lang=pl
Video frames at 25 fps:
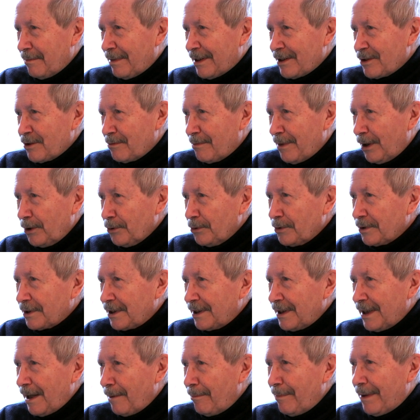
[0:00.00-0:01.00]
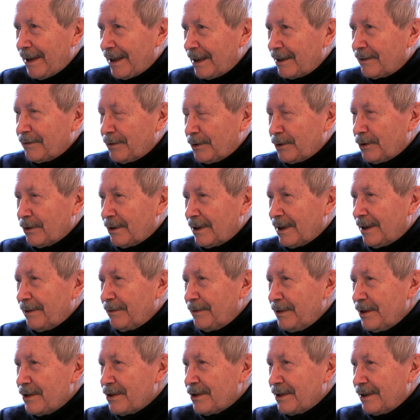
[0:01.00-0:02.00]
bardzo malutki aparat
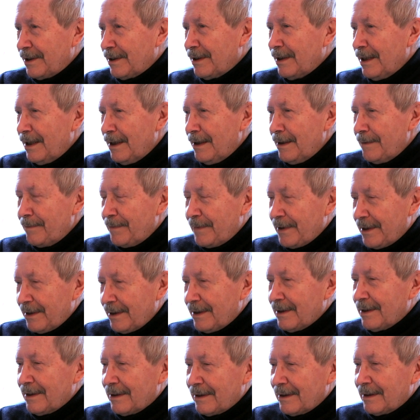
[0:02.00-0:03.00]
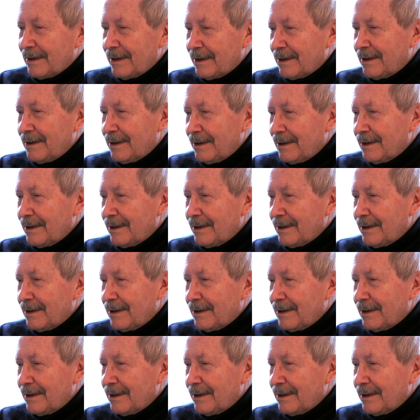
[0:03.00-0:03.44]
fotograficzny y,